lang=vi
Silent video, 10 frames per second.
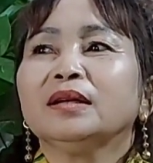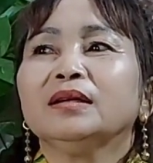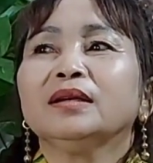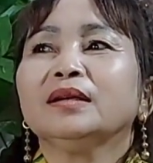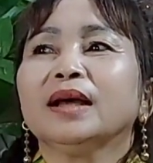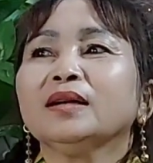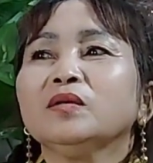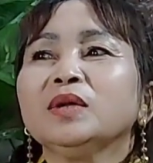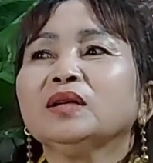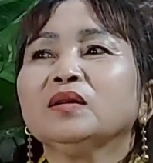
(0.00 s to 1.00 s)
thì
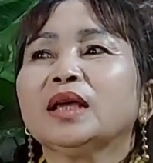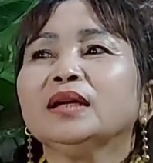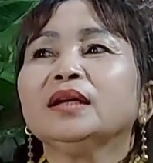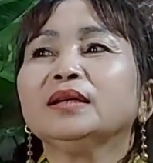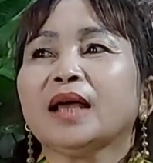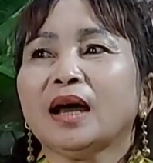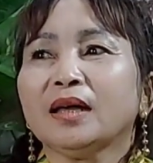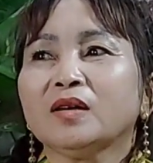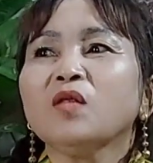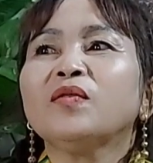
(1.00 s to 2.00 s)
anh đặt chuyện trên
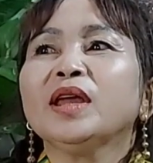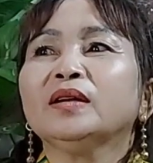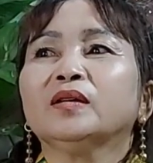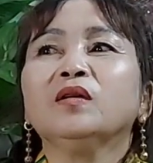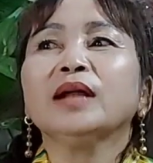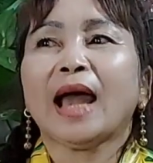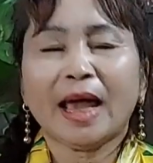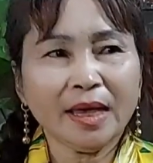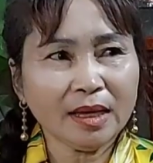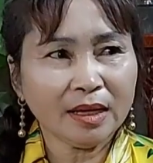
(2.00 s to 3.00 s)
trời, coi phim rồi nói
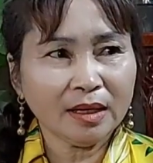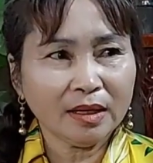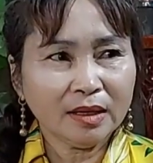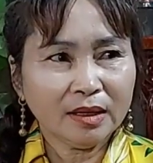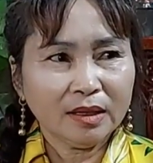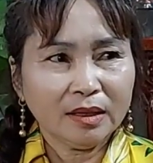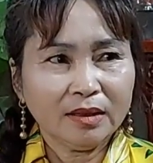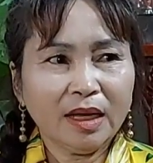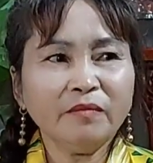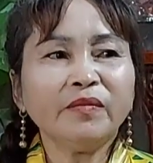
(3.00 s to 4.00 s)
lại
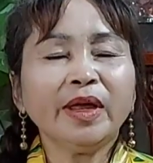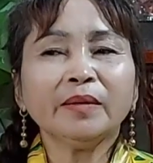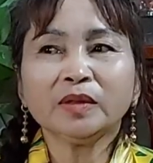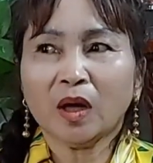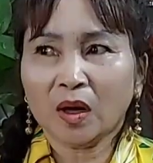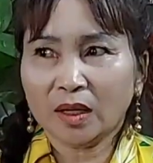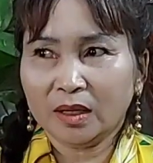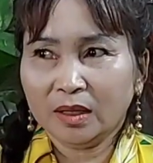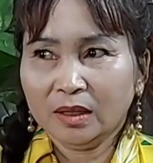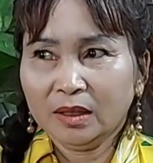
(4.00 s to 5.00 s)
nhiễm phim rồi